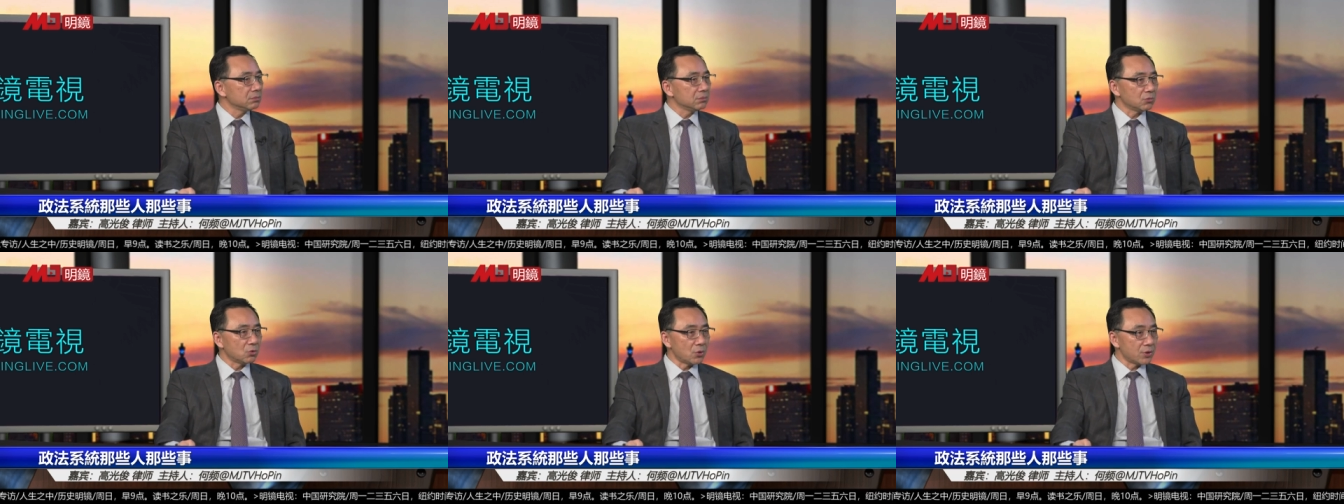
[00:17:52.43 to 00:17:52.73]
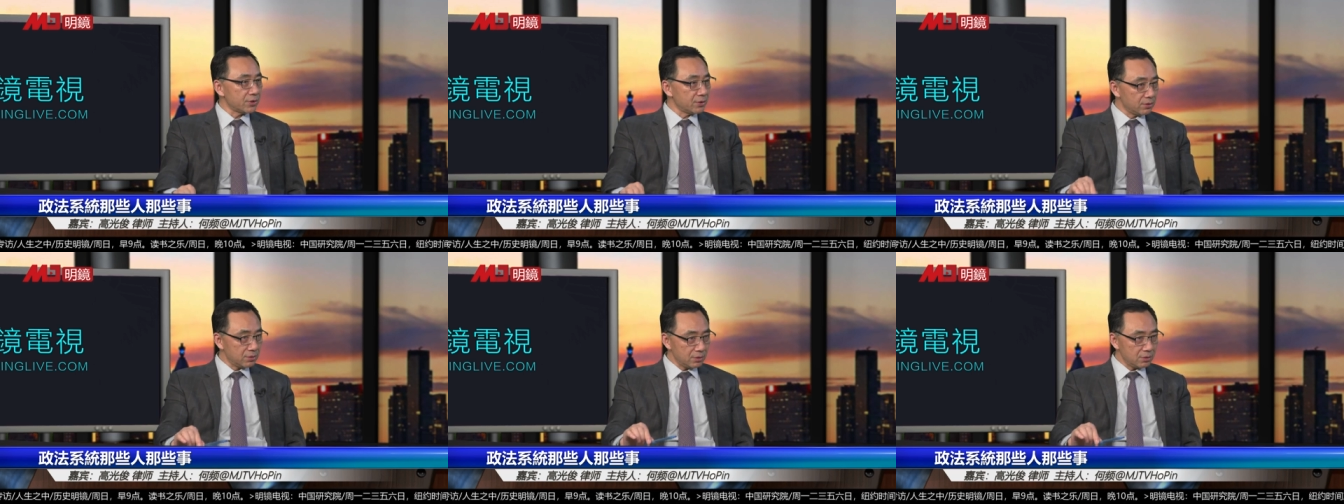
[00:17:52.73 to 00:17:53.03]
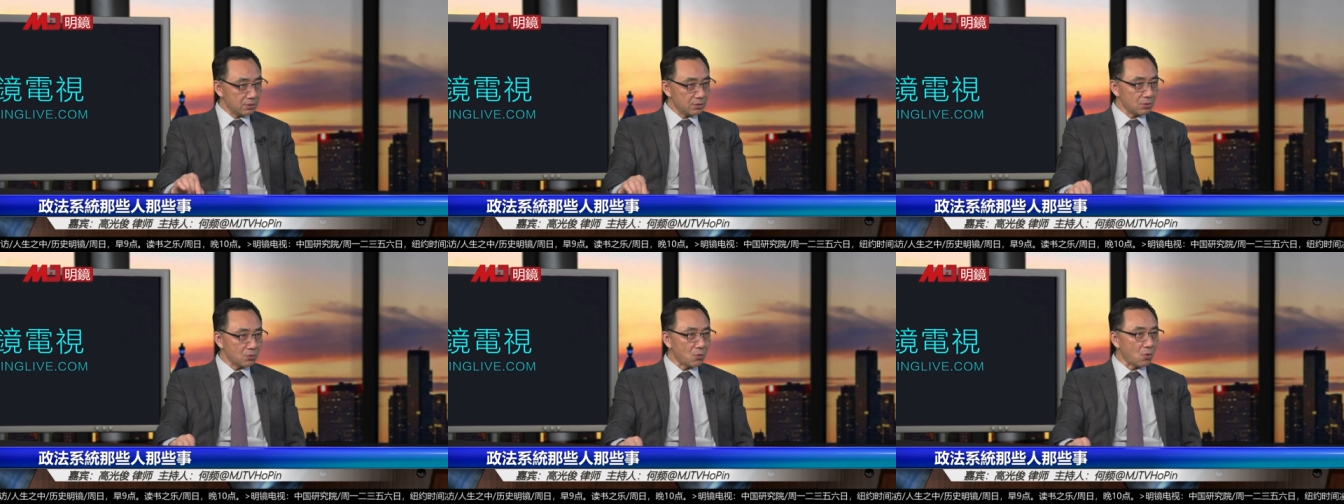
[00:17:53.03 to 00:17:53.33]

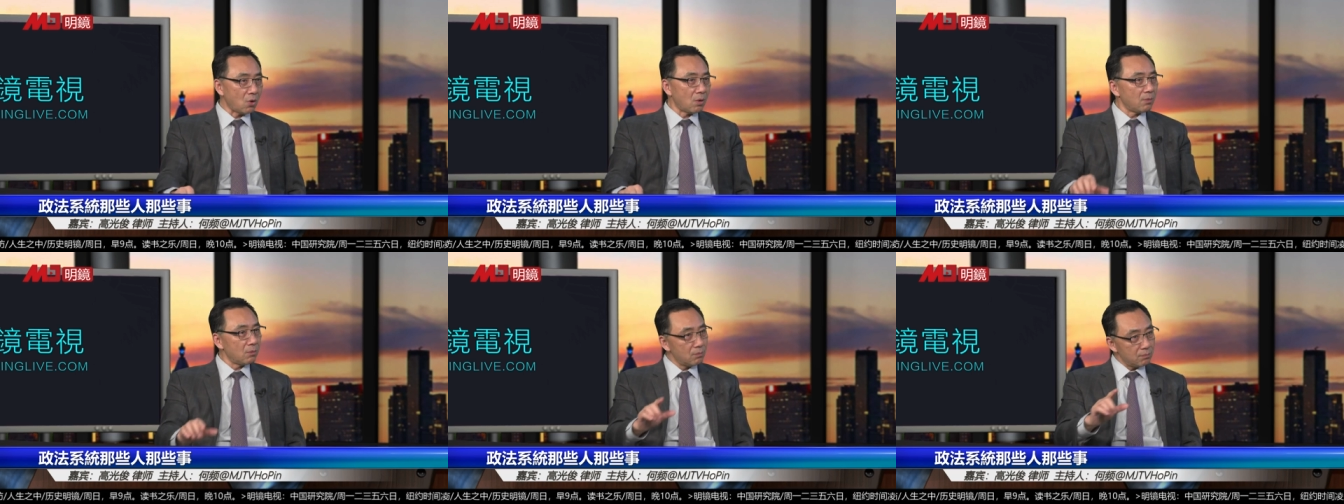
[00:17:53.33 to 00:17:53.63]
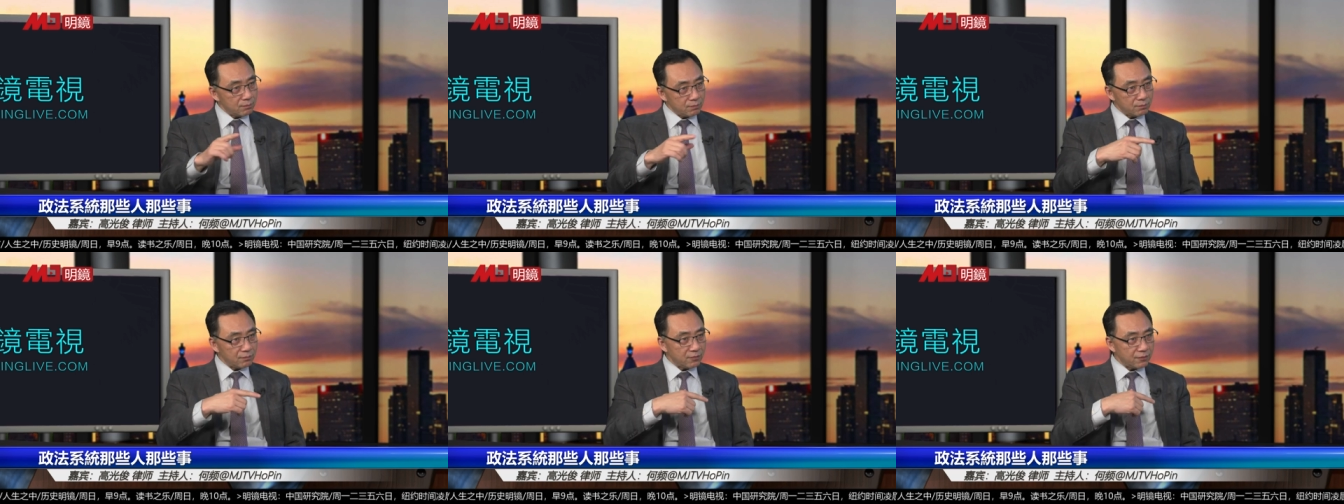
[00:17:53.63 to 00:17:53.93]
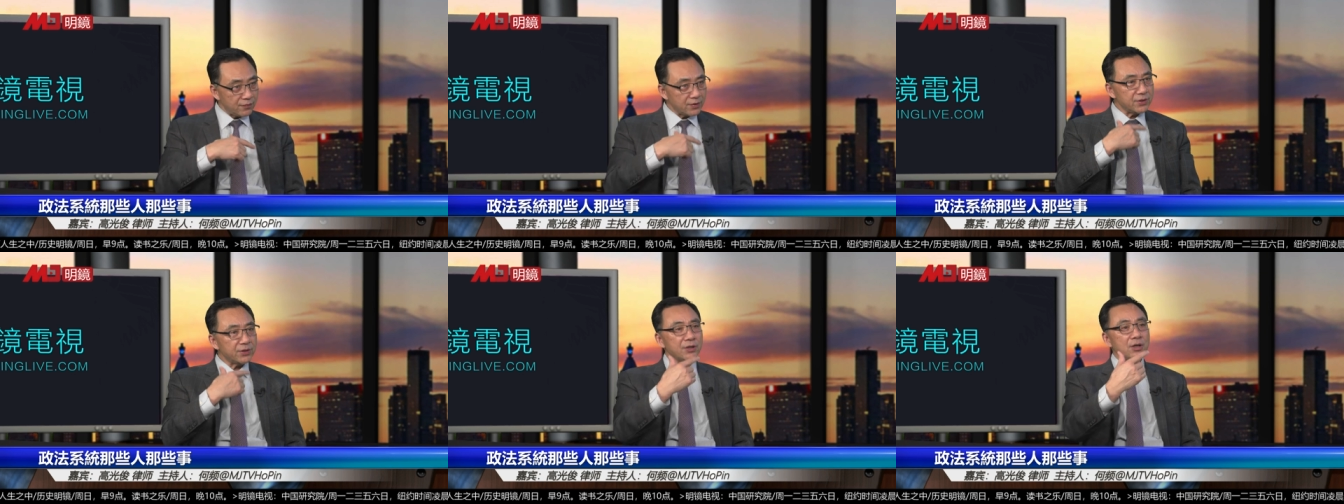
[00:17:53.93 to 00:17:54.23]
我们
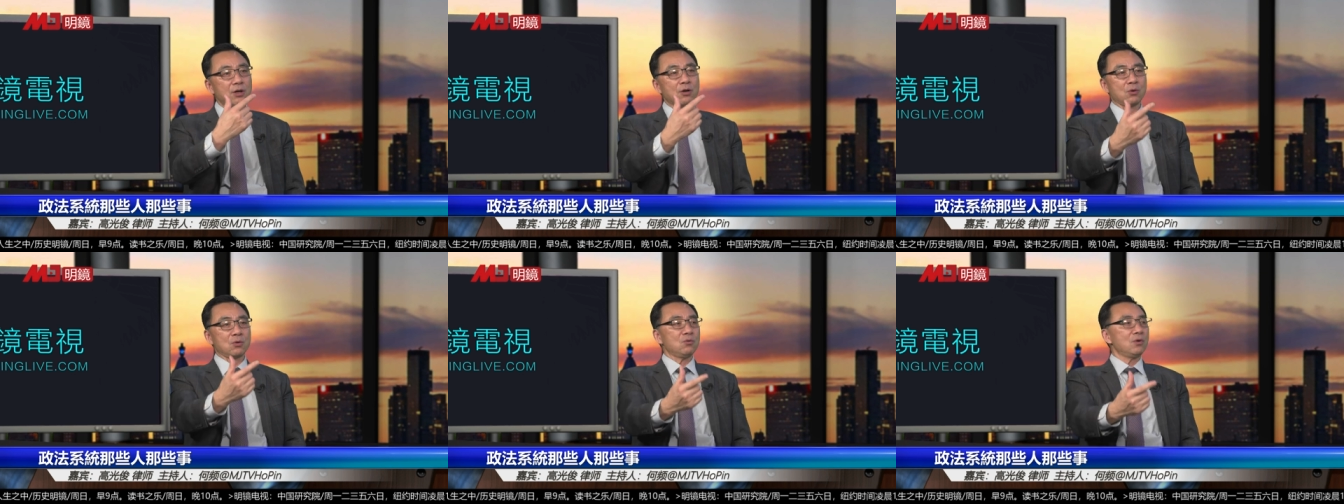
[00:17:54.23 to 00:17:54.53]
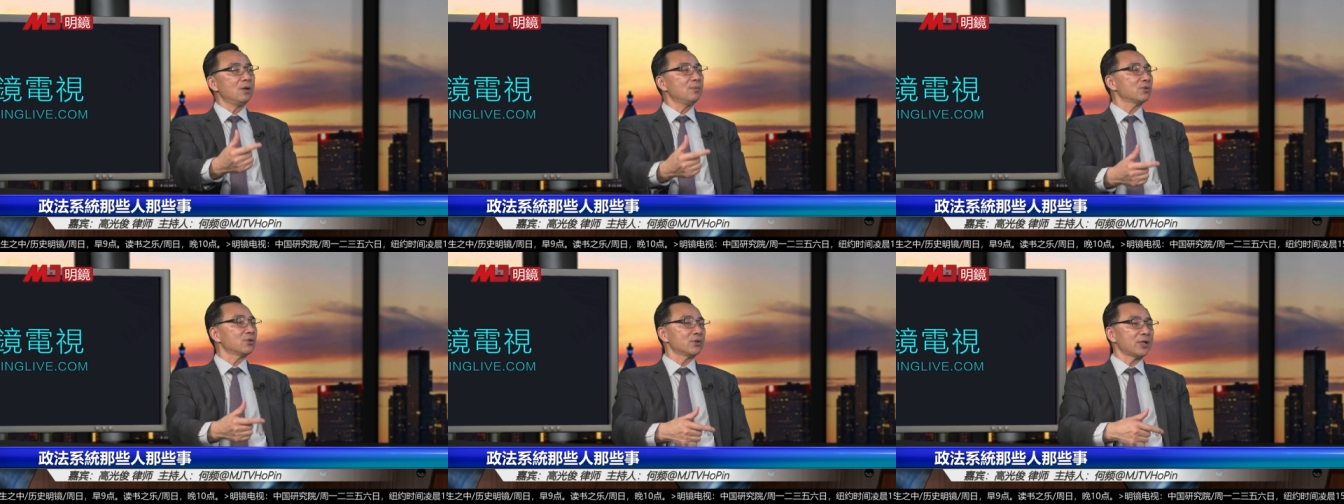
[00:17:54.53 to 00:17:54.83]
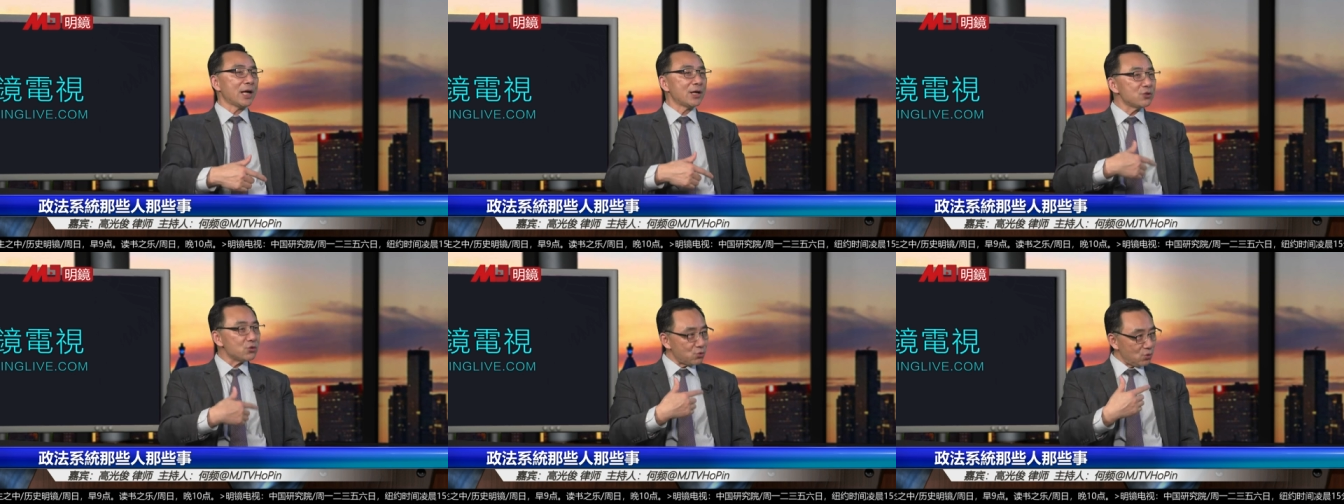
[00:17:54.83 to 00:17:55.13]
分到公安部的时候
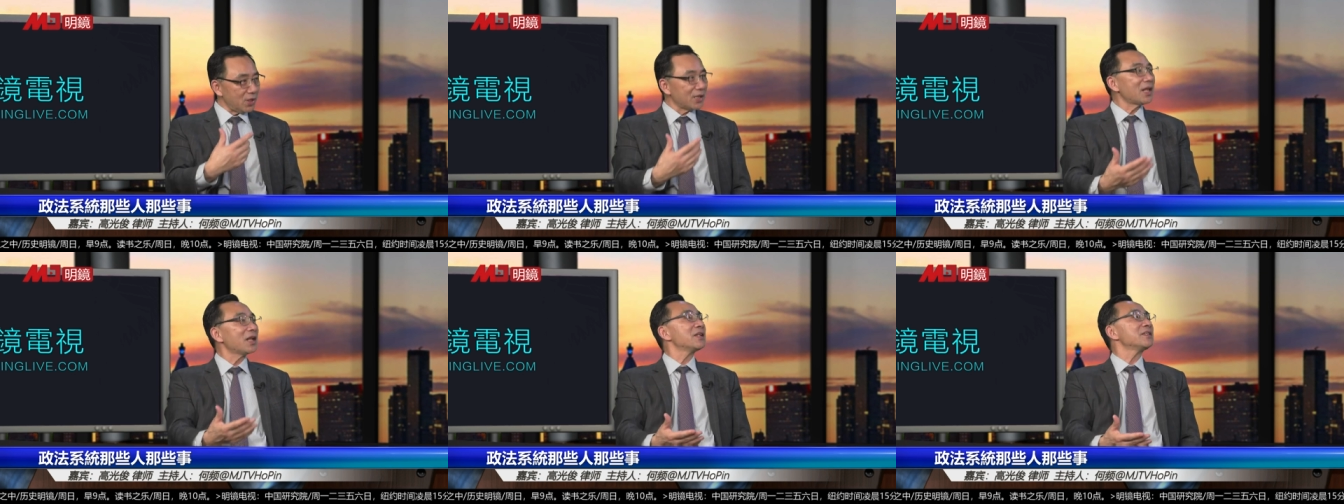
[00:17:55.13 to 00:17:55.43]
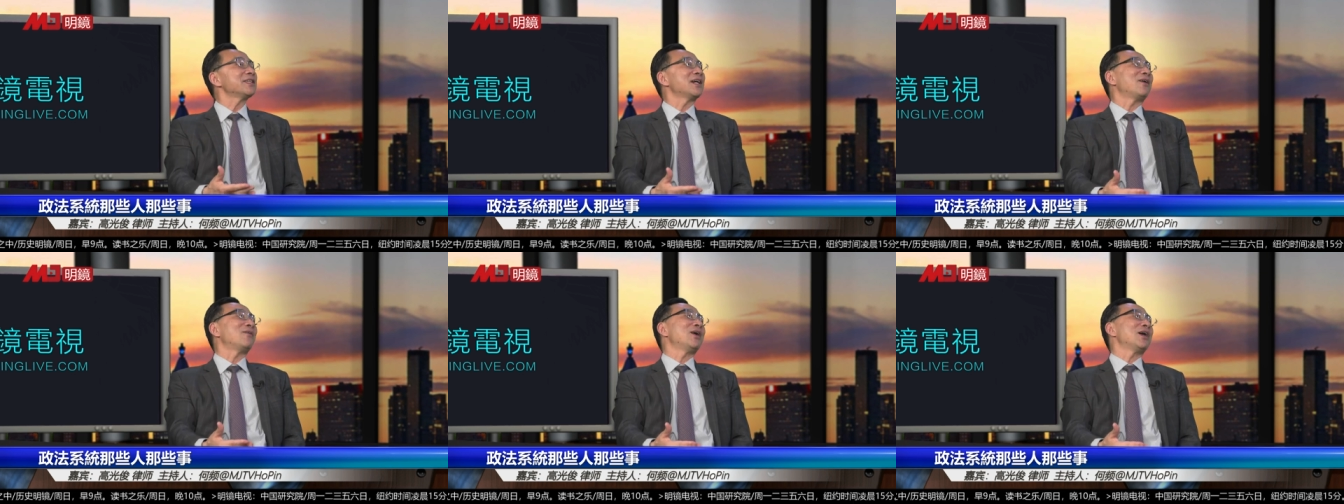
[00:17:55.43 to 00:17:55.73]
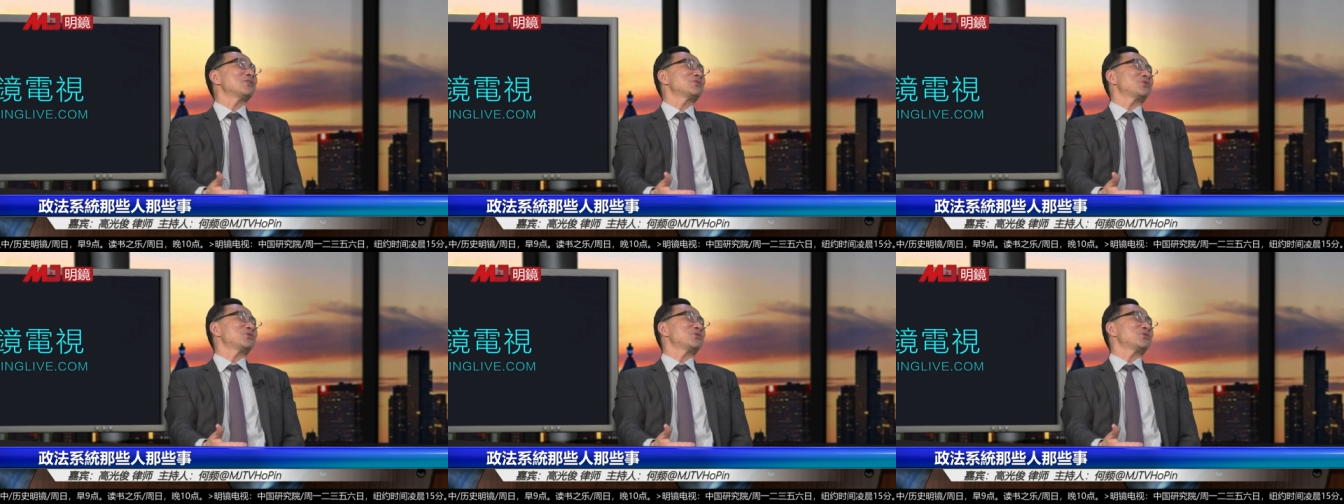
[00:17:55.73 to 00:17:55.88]
还学他的讲话，